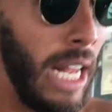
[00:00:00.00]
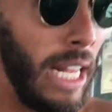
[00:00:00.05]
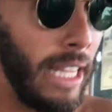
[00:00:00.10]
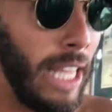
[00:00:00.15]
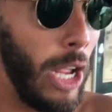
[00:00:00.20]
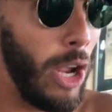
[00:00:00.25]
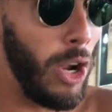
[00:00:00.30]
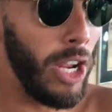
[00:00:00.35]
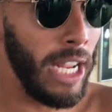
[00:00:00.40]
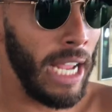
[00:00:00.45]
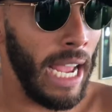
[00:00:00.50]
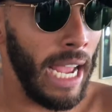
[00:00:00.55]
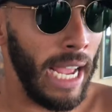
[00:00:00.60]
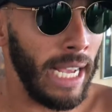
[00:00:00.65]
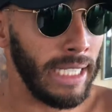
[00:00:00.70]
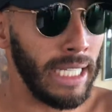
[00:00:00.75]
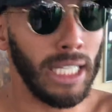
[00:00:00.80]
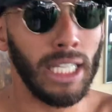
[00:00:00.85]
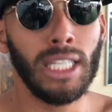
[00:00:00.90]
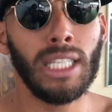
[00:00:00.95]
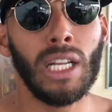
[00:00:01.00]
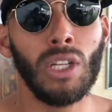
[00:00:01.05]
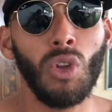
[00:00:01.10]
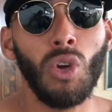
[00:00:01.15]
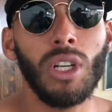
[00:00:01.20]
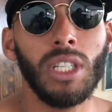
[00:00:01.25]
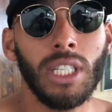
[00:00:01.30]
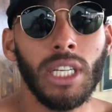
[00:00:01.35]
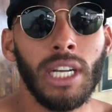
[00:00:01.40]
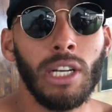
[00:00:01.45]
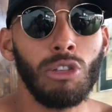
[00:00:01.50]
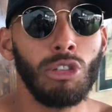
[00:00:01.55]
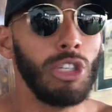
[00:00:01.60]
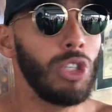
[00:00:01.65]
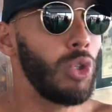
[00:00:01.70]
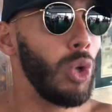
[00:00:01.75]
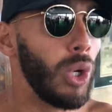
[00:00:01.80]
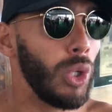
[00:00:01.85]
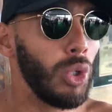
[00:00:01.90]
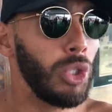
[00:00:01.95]
ele tem é, 72 anos e
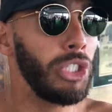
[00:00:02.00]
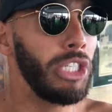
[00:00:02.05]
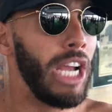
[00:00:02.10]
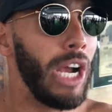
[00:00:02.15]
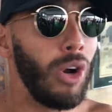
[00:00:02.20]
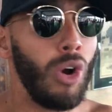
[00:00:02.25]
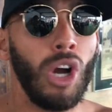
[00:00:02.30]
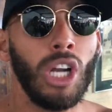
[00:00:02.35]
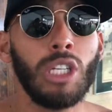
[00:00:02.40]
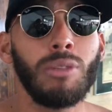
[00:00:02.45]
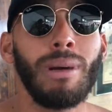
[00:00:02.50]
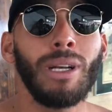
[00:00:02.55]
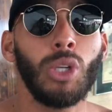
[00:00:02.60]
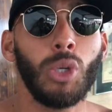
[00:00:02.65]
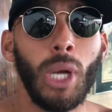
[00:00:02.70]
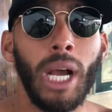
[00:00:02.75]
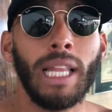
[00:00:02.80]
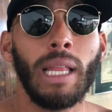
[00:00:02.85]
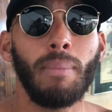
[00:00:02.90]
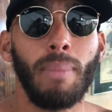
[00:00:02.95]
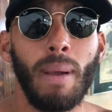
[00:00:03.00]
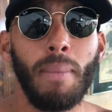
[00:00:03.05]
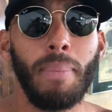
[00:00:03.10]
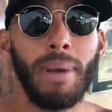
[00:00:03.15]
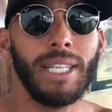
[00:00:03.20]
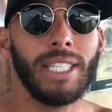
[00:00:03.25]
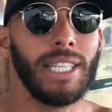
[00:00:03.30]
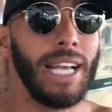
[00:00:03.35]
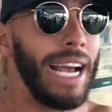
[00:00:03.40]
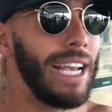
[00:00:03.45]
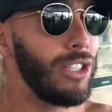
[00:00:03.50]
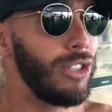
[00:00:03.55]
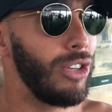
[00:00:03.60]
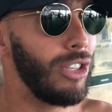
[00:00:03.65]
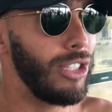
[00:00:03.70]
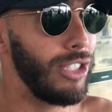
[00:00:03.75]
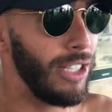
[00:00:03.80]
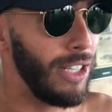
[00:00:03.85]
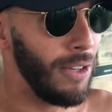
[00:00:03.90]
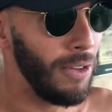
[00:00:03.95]
todo dia acorda de madrugada para ir pescar
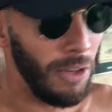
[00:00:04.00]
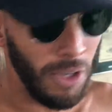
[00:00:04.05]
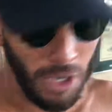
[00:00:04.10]
sozinho.